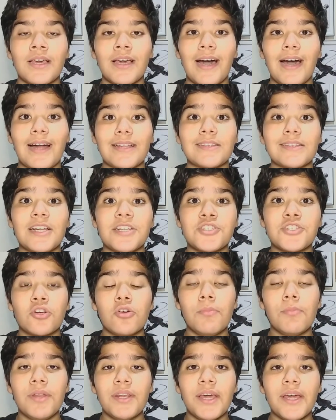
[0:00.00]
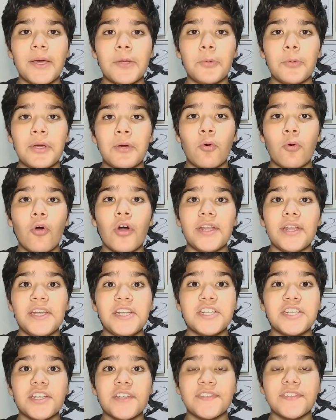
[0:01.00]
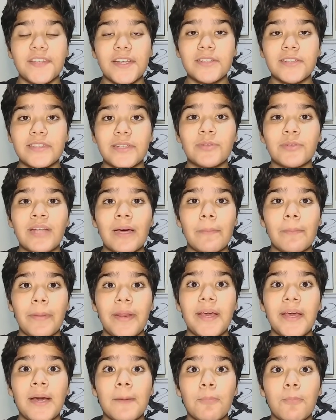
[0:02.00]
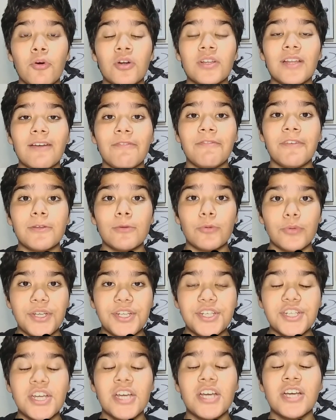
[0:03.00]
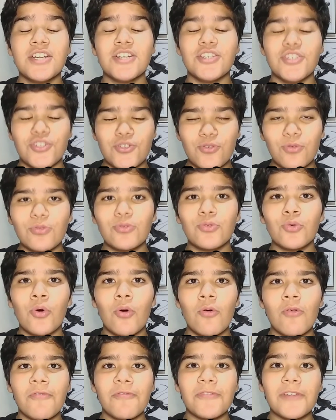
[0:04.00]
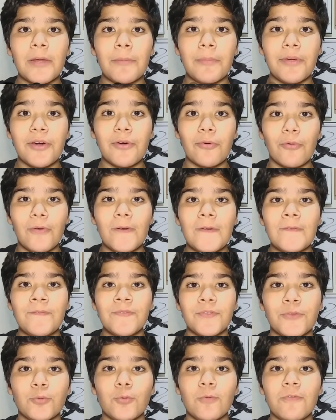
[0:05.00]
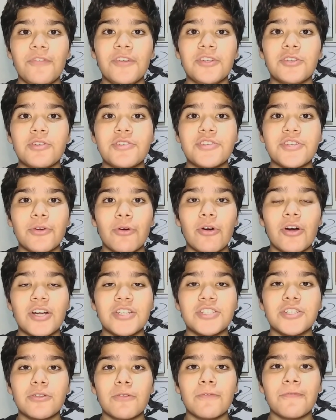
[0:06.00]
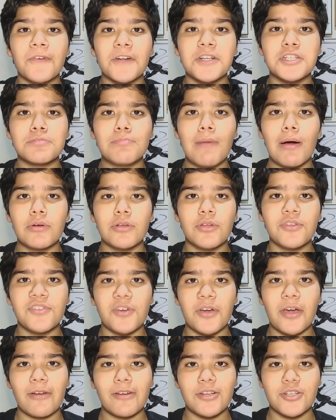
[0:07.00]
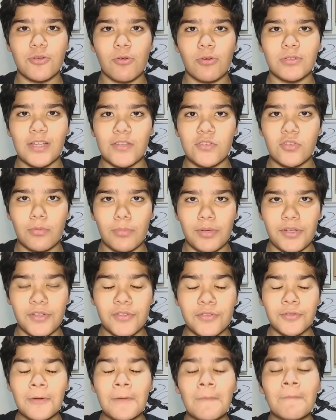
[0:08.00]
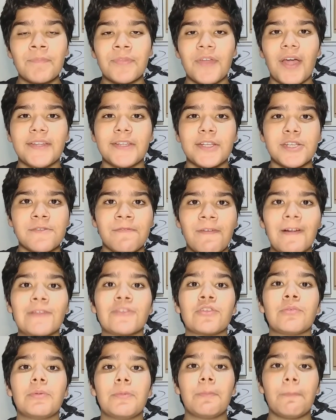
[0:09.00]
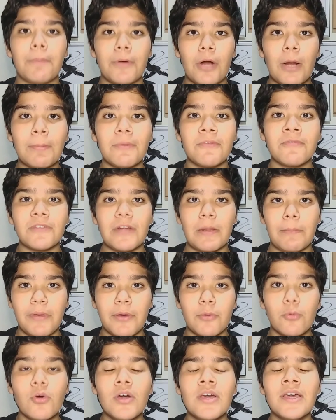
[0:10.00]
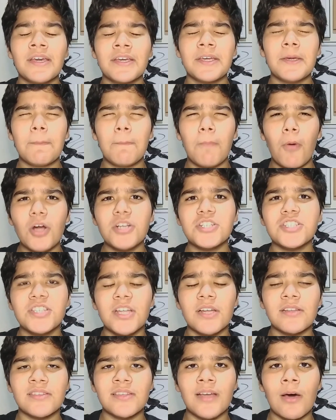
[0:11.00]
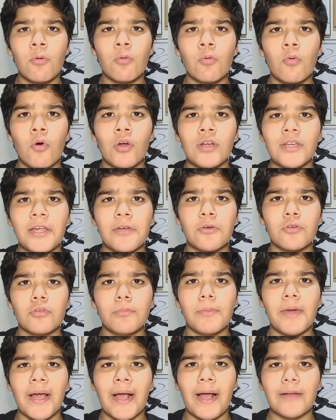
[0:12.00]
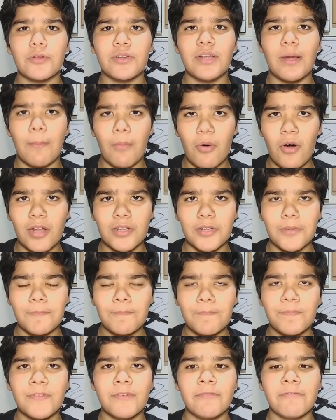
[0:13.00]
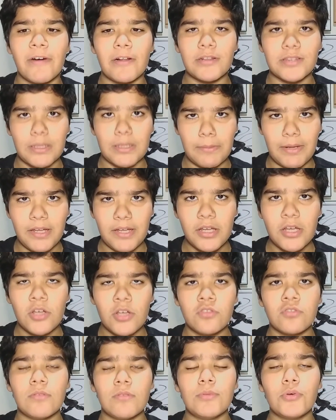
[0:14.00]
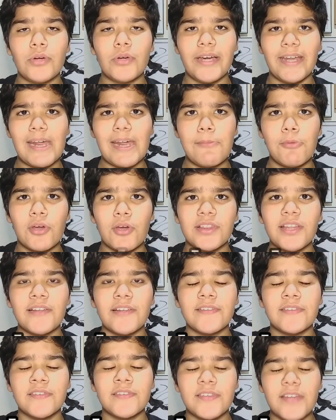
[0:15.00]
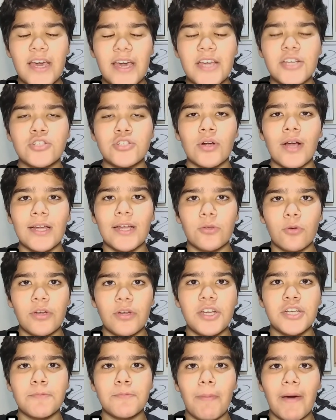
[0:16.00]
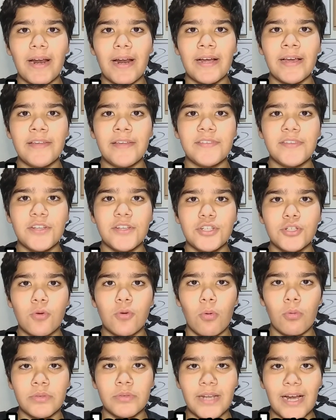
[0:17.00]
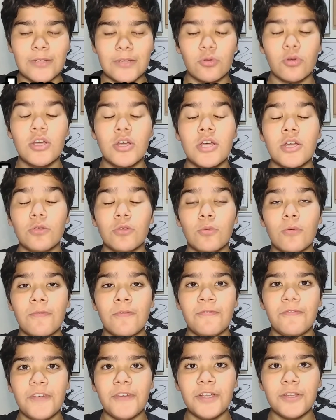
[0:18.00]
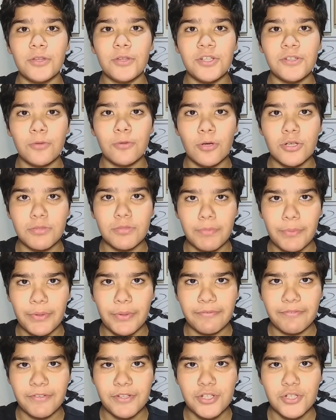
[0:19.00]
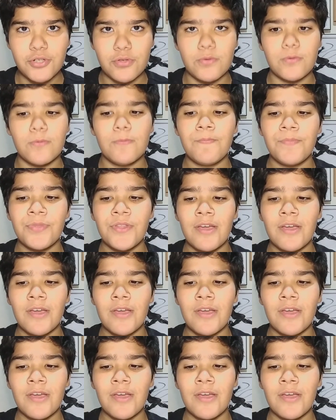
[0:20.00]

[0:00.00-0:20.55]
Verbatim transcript: Atlético Mineiro e Corinthians entram na briga por Davi Luiz junto com o Flamengo. No vídeo de hoje do Futebol News eu quero te contar sobre isso. Ainda te falo sobre o próprio Flamengo, que pode tentar um goleiro no mercado da bola. Falo também sobre o Grêmio, que tem seis jogadores para rescindir contrato no fim de 2021.